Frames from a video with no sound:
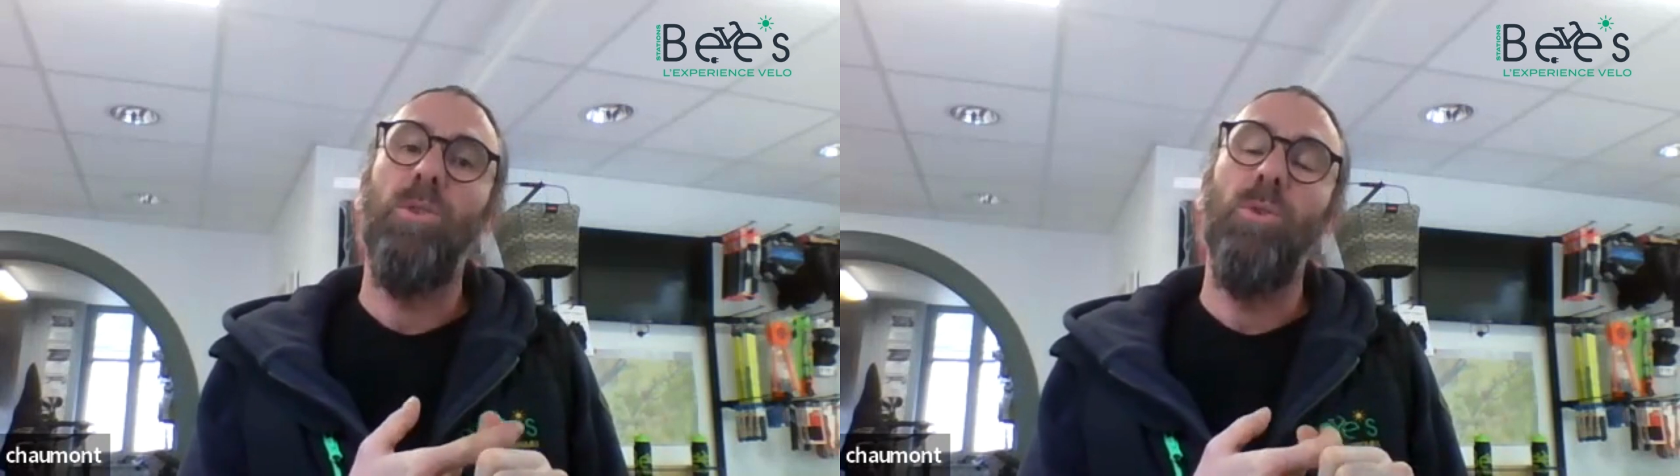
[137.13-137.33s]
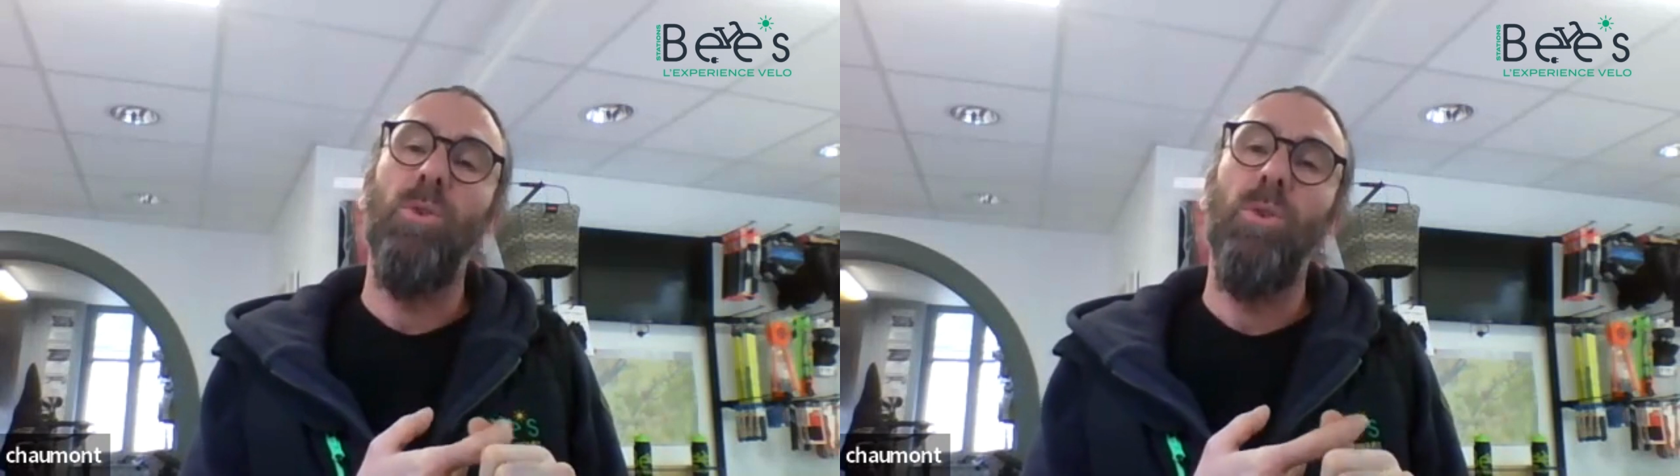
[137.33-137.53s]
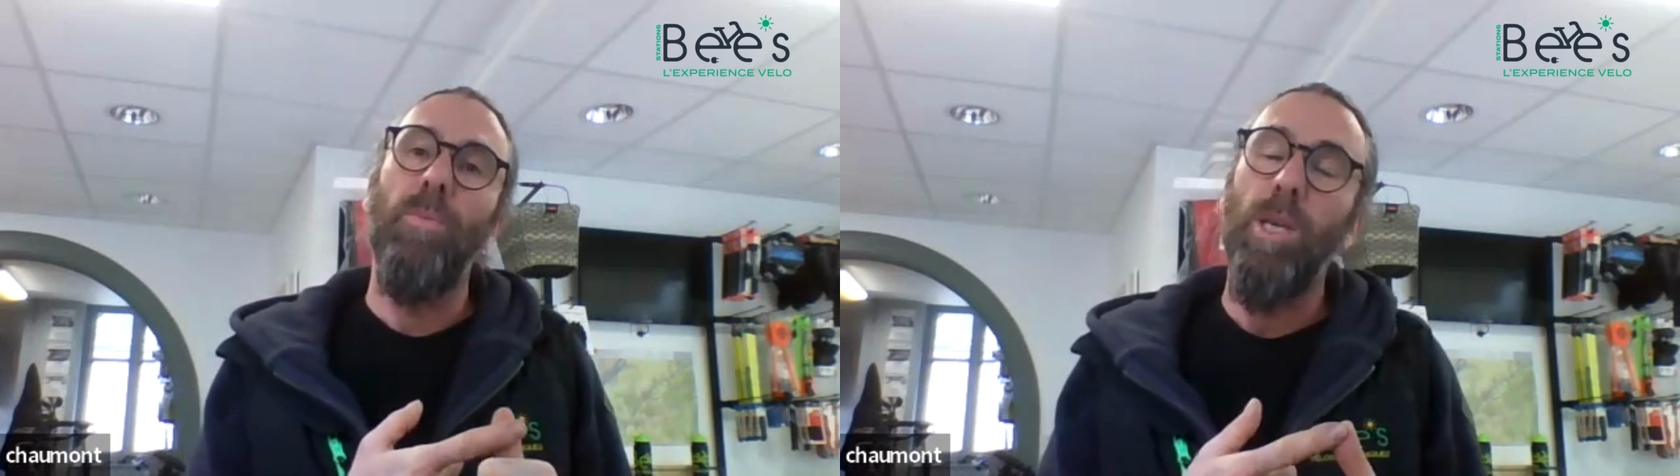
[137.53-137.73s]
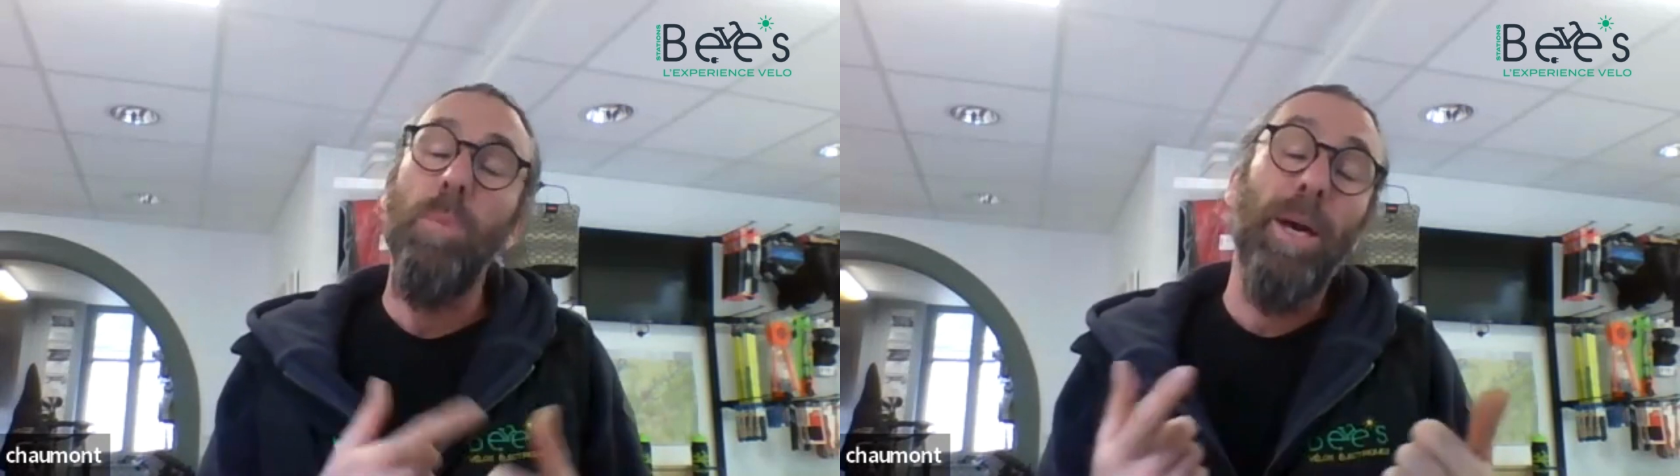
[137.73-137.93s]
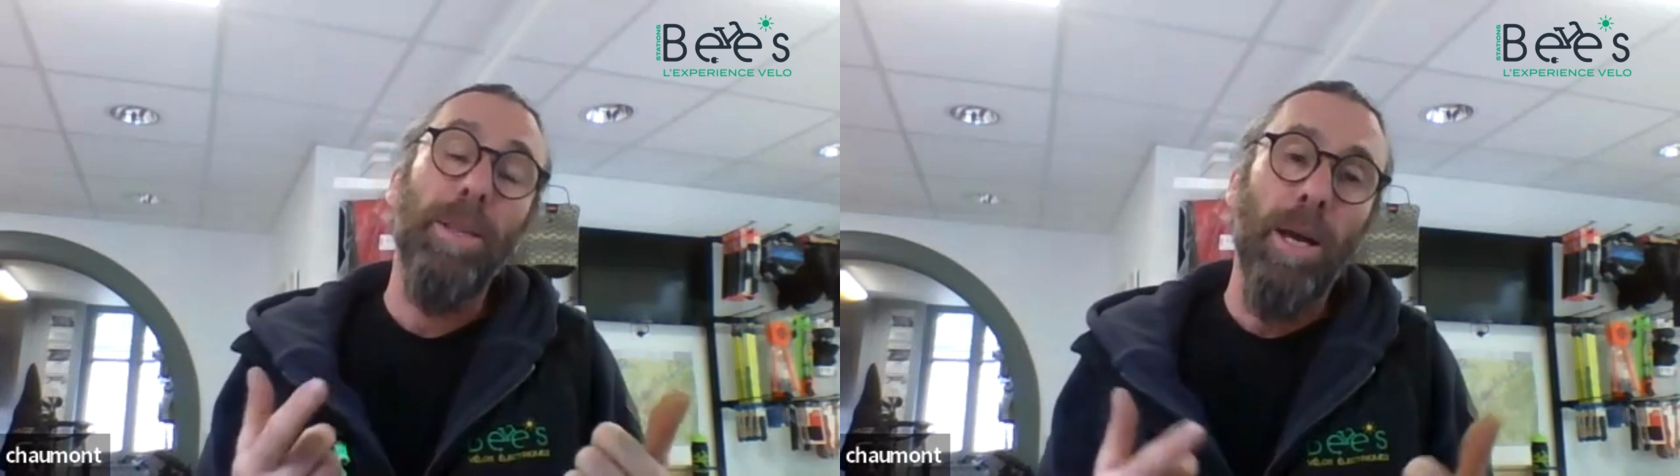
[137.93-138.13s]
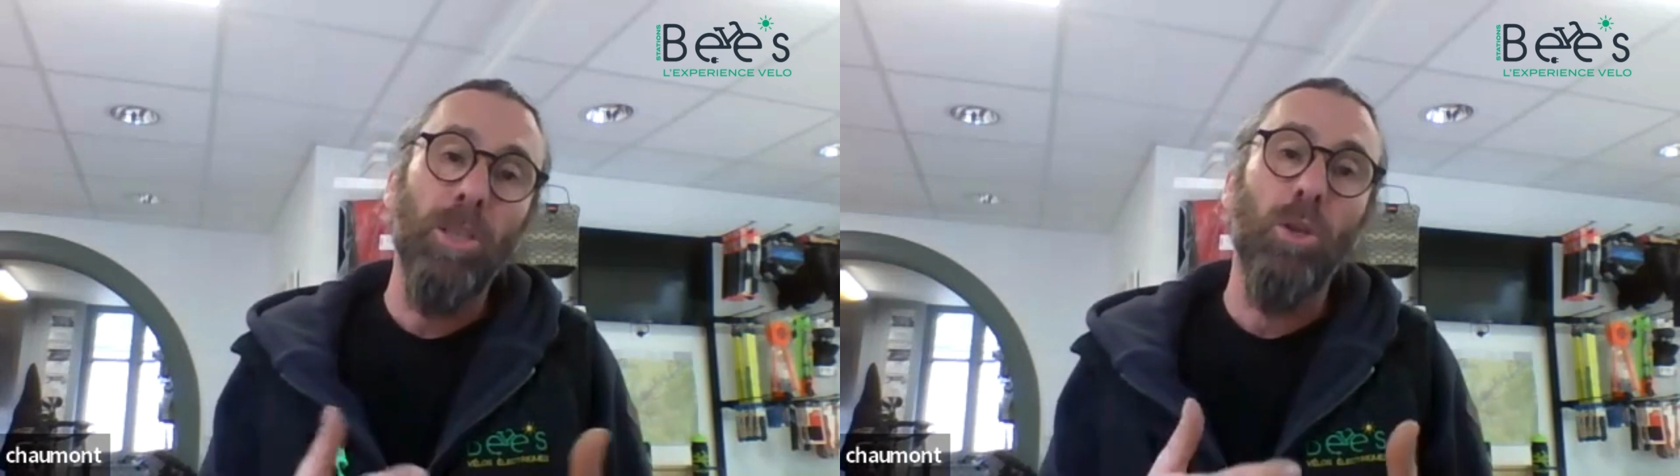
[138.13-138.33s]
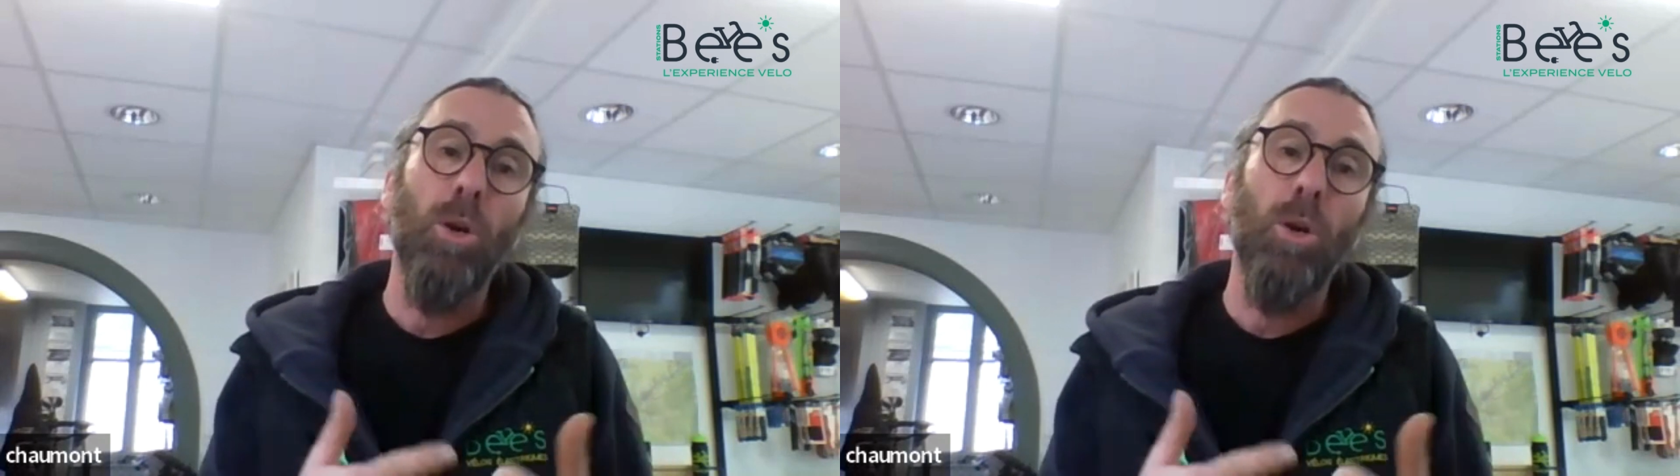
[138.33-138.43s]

de dépannage,